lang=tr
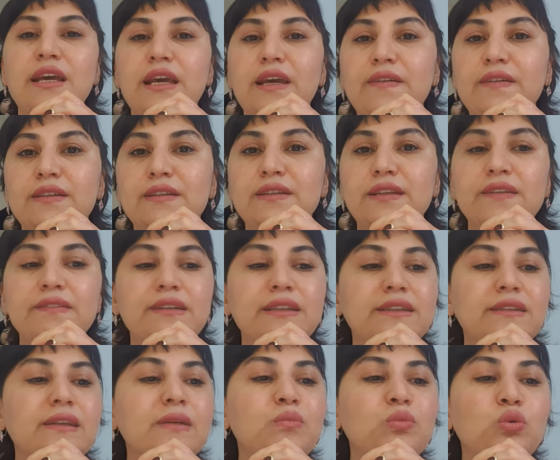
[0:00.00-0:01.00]
evet
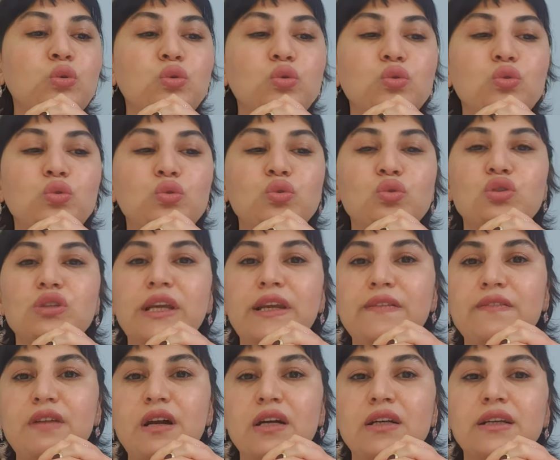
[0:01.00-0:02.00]
devlette bulunduğunuz
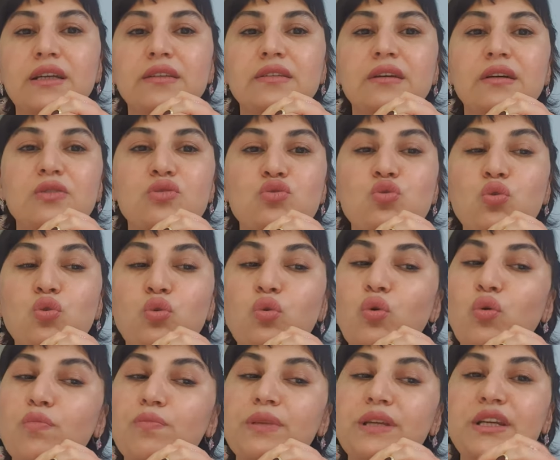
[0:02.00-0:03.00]
evrak ya da çok yoğun